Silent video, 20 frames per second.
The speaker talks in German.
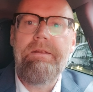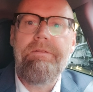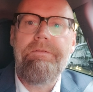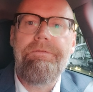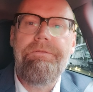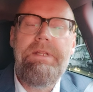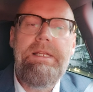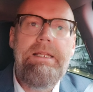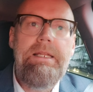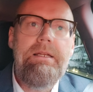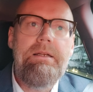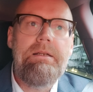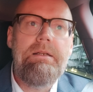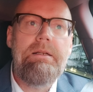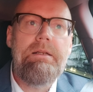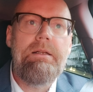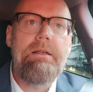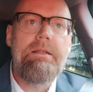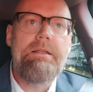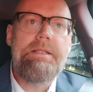wie
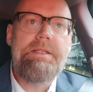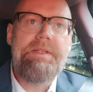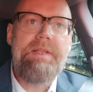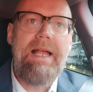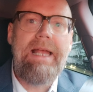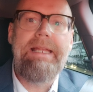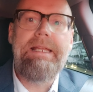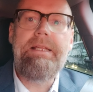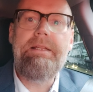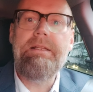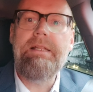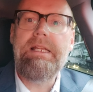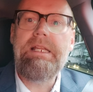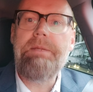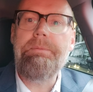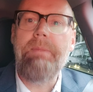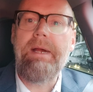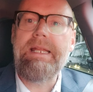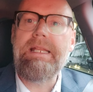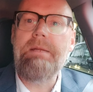zeichne
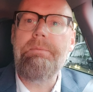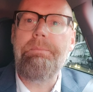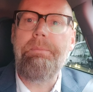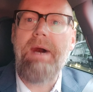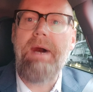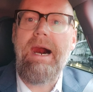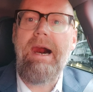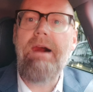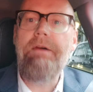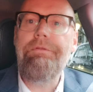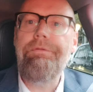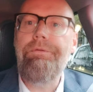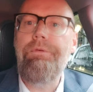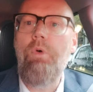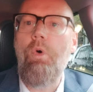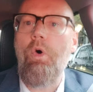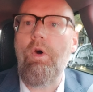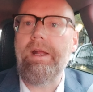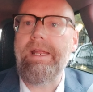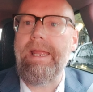ich meine
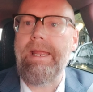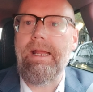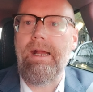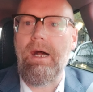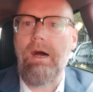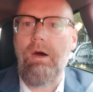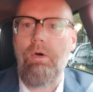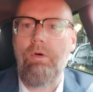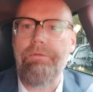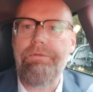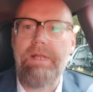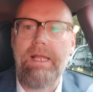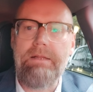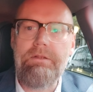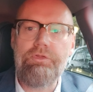Barvorgänge auf. Wir